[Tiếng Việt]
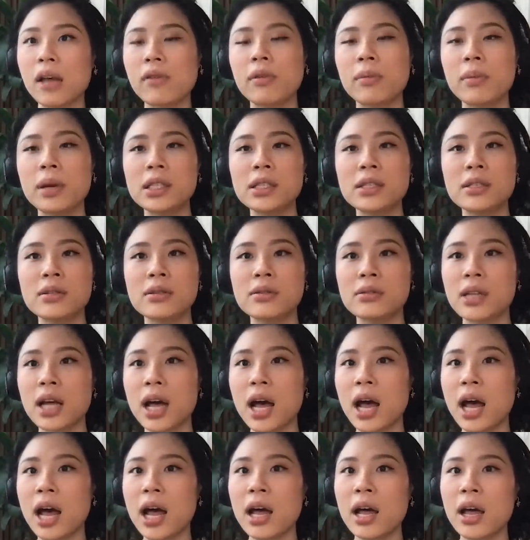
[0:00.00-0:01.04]
tại vì bây giờ thực
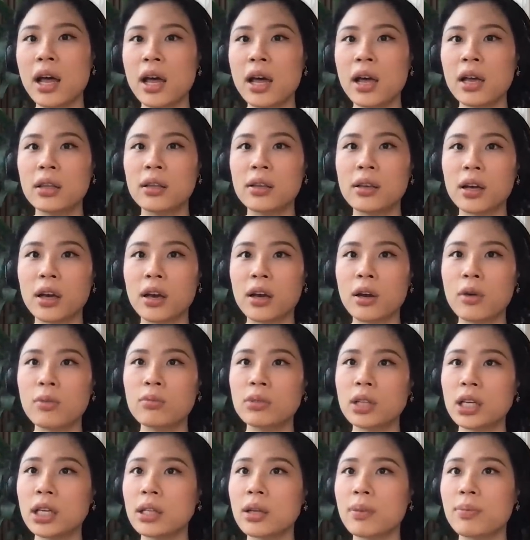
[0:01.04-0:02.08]
ra những
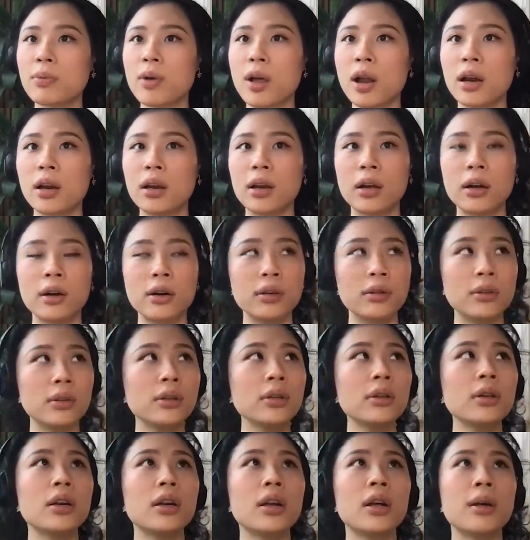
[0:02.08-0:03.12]
công ty tập đoàn
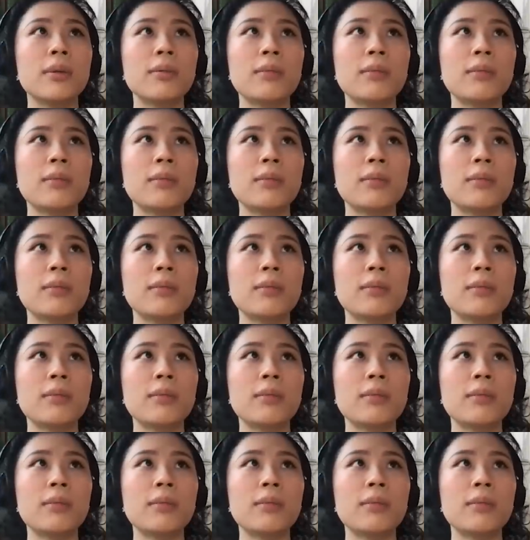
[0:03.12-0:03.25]
lớn